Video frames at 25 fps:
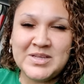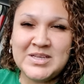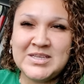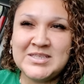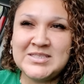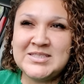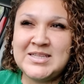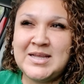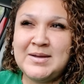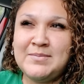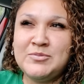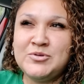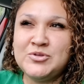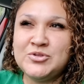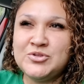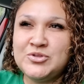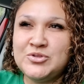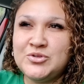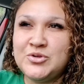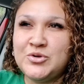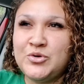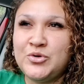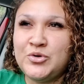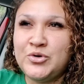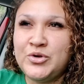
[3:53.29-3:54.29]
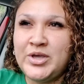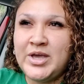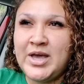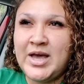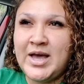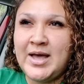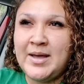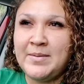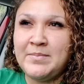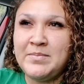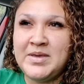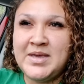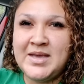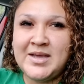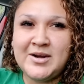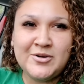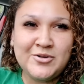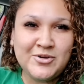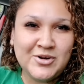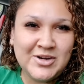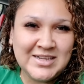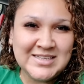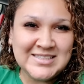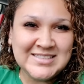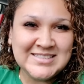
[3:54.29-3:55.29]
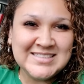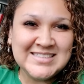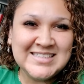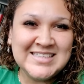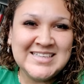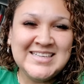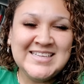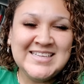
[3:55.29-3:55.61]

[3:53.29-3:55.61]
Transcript: estamos hoy a miércoles.